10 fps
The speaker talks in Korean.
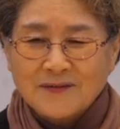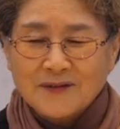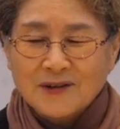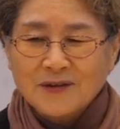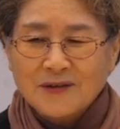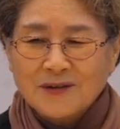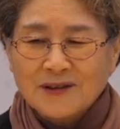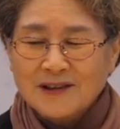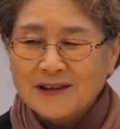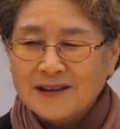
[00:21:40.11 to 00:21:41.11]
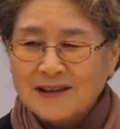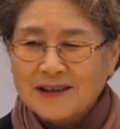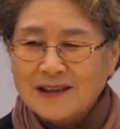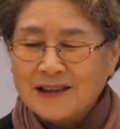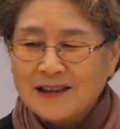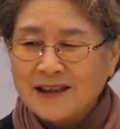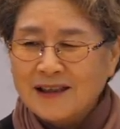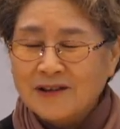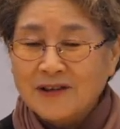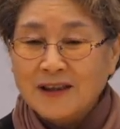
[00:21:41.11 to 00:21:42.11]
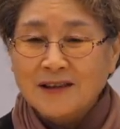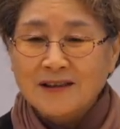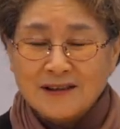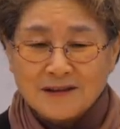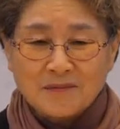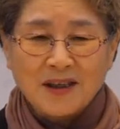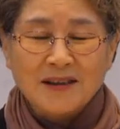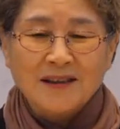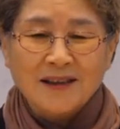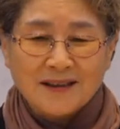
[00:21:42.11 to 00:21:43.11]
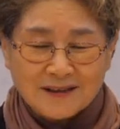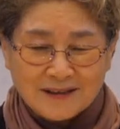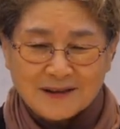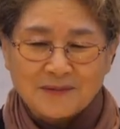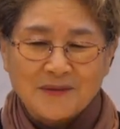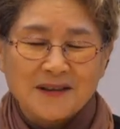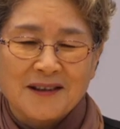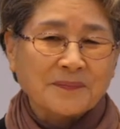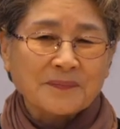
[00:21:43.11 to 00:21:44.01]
종교적인 일, 신앙에 관한 일만 하는 것입니다.